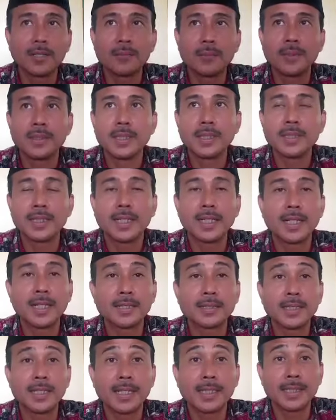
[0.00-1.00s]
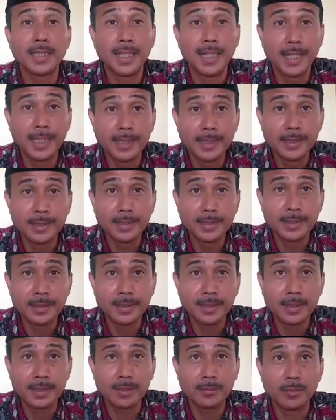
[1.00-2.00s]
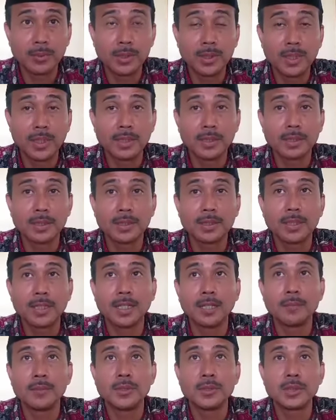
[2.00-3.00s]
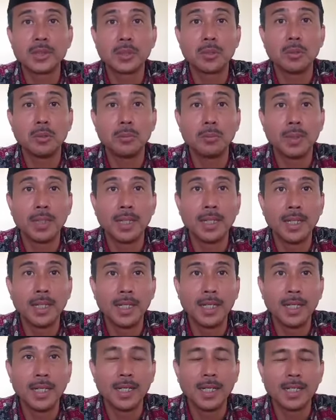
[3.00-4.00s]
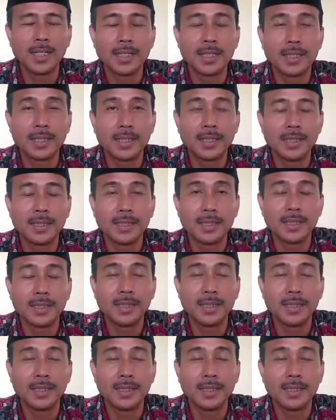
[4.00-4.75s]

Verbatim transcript: harapannya jaga kesehatan, hmm. kemudian tetap istiqomah. Uh,